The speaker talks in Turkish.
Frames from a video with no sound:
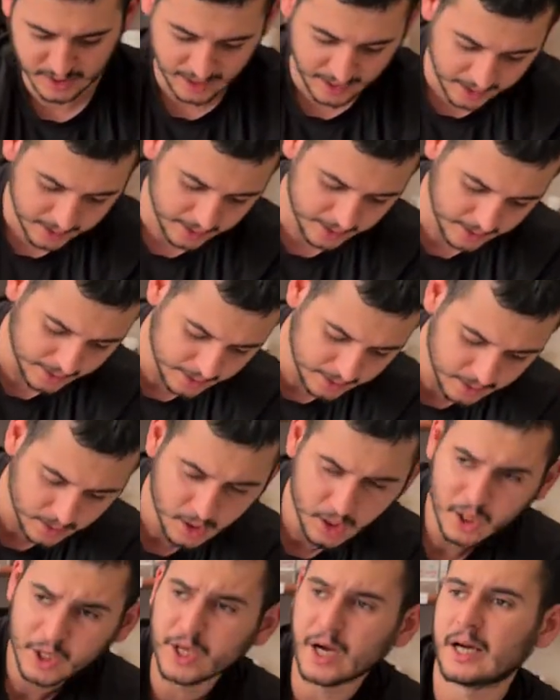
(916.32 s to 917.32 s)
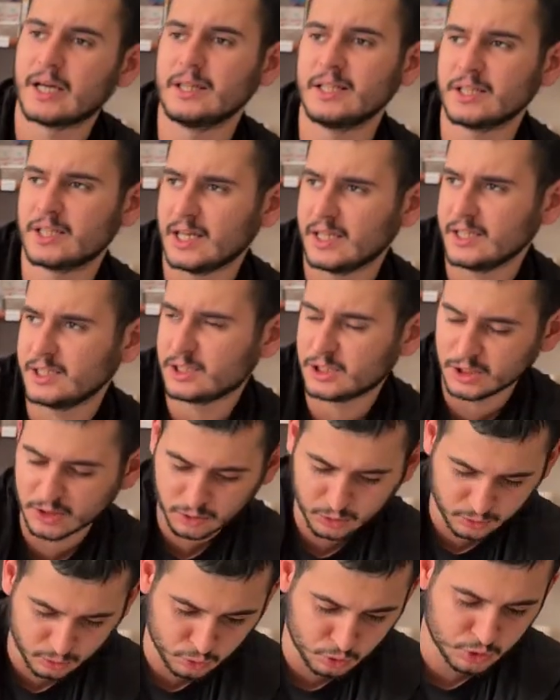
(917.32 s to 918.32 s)
da Ankaralı. Yakında
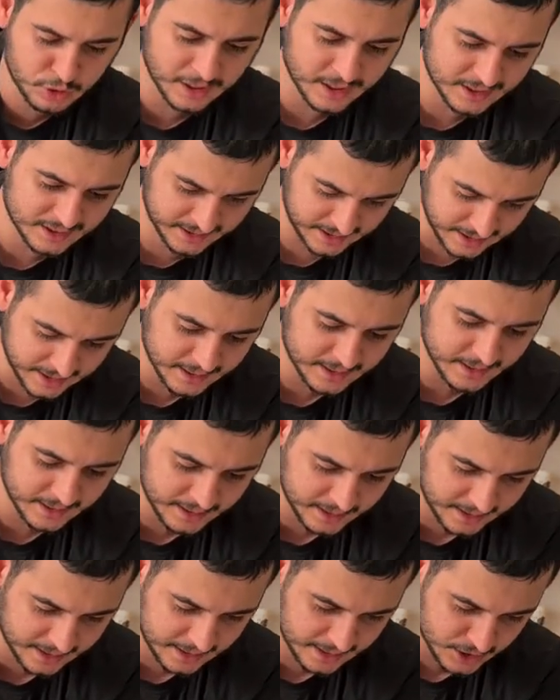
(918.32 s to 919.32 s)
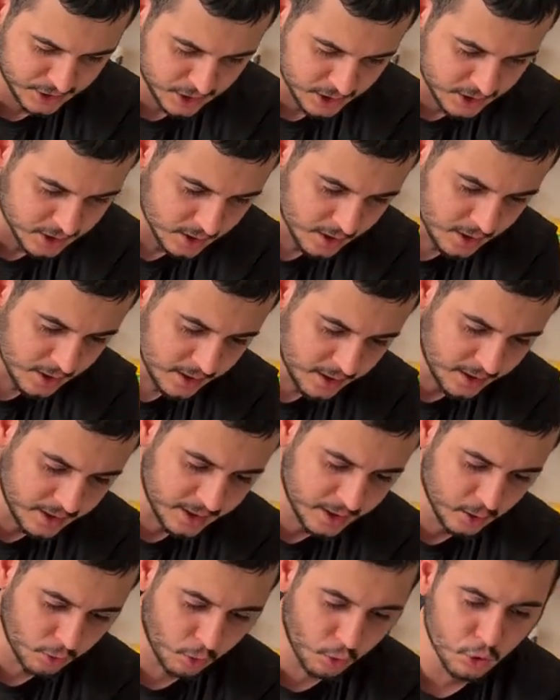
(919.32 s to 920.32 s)
kendisi dükkana ziyarete de gelecek
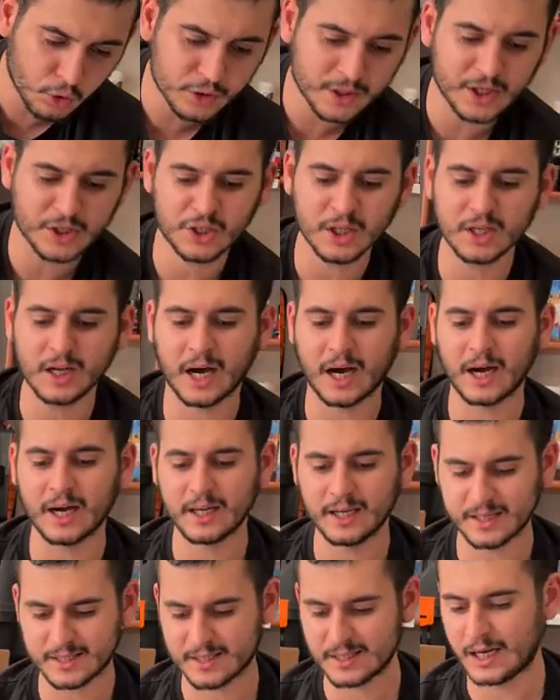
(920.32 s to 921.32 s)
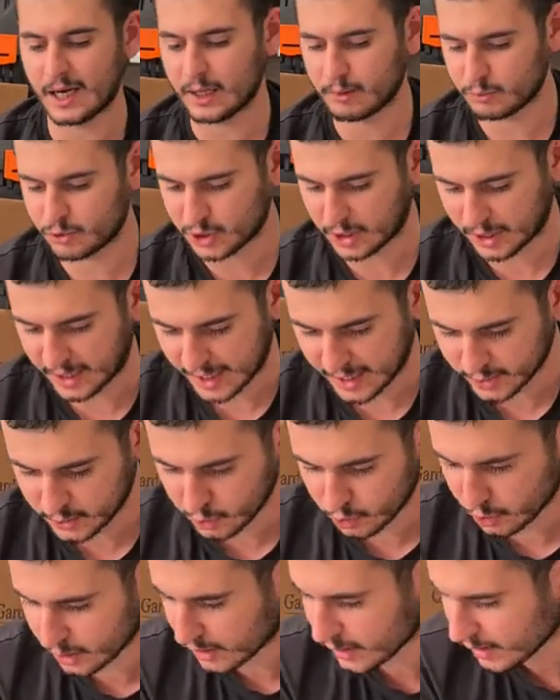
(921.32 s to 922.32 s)
e, oradayken ailesini almış yani
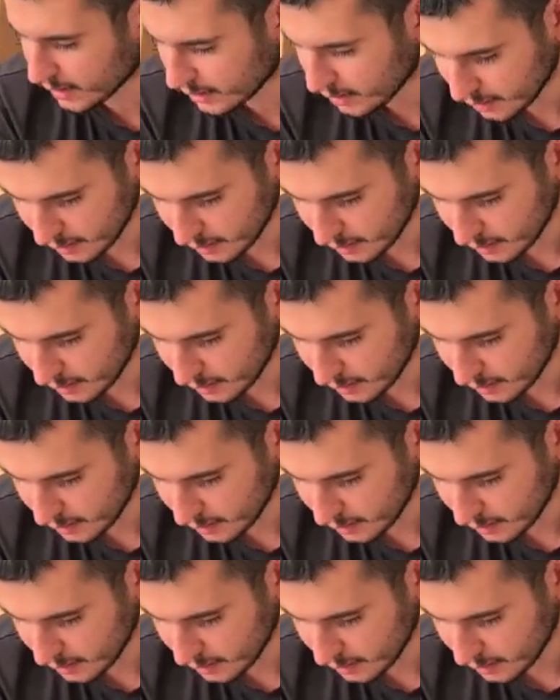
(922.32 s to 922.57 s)
hediye olarak.